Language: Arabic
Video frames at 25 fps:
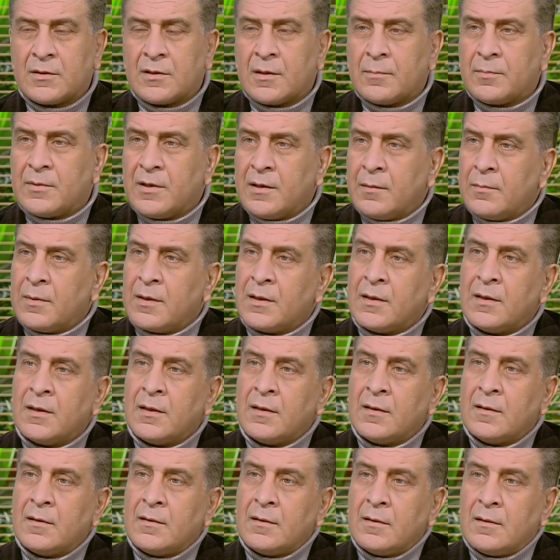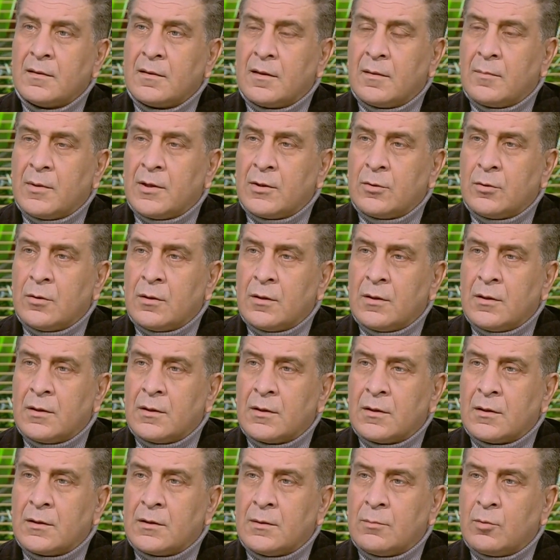بتعمل
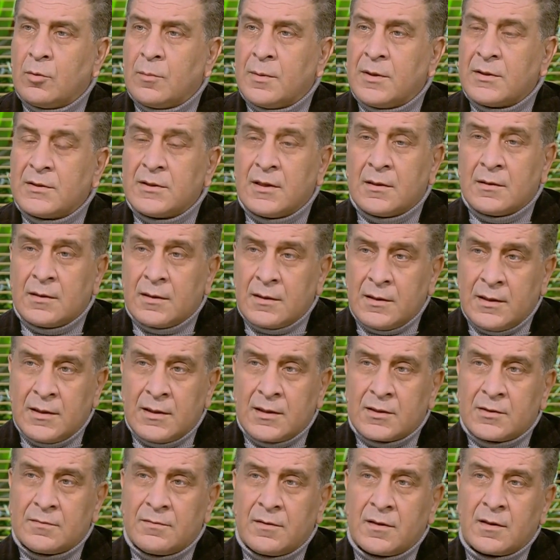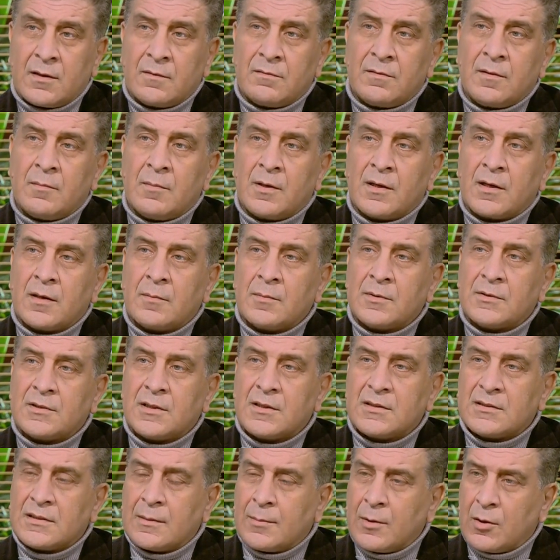تبادل دبلوماسي لينا سفارة في المجر من
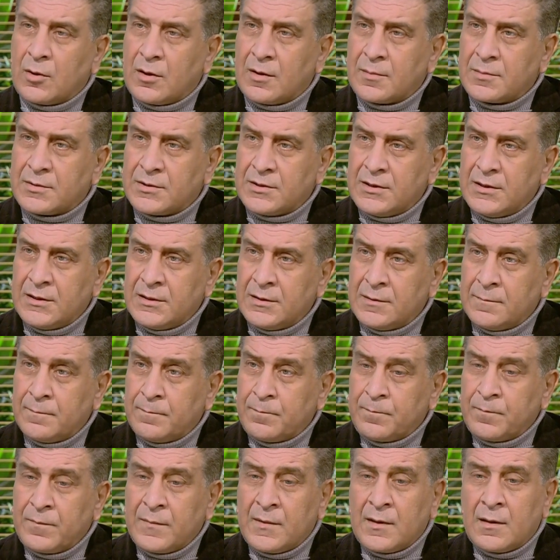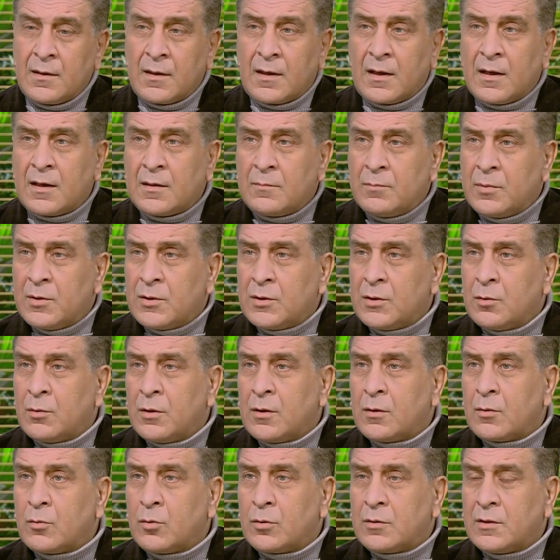سنة 57 كانت من
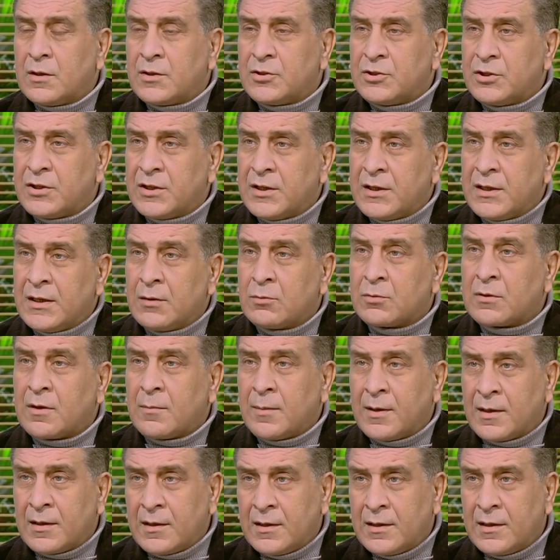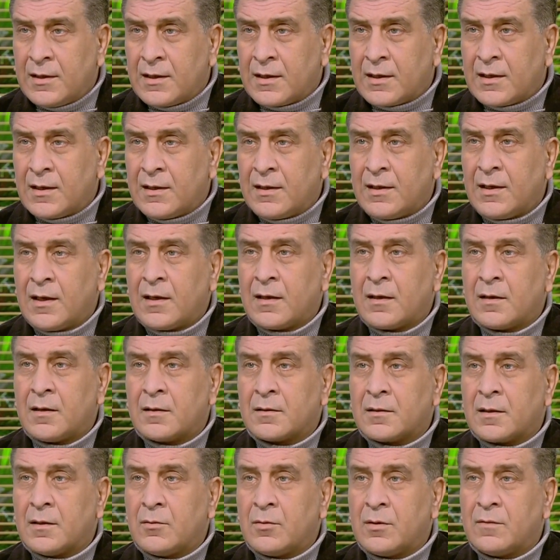دول الكتلة الشرقية وطبعا لينا كان ليها
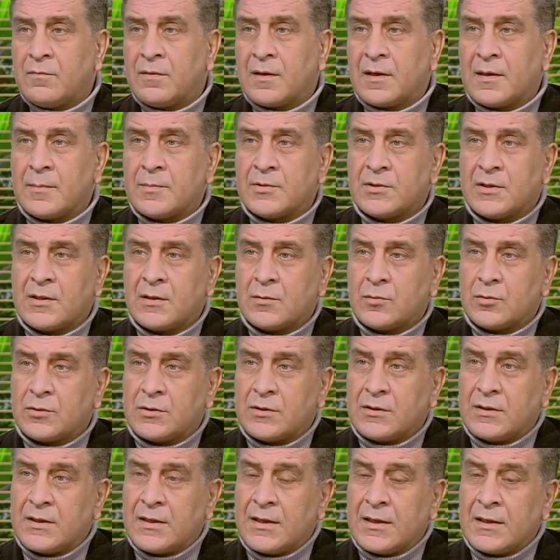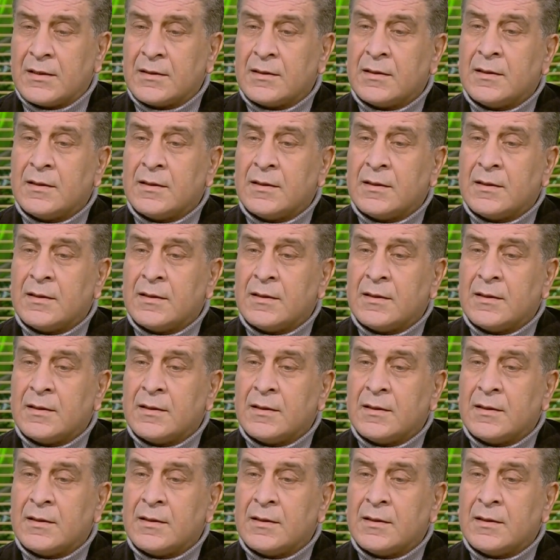علاقات قوية في الخمسينات والستينات